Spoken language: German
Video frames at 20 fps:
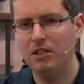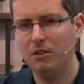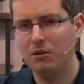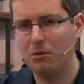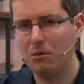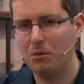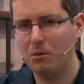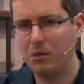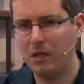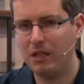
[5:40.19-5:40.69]

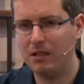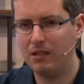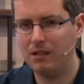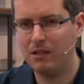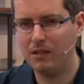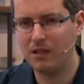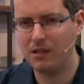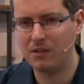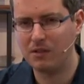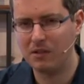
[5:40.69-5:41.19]

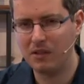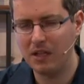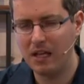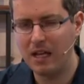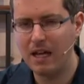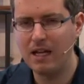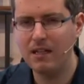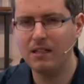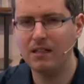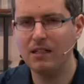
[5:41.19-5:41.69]
scheint das
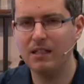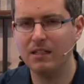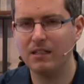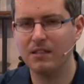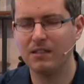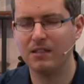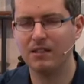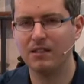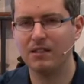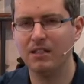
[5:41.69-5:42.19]
helle
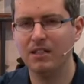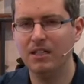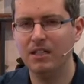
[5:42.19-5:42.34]
Licht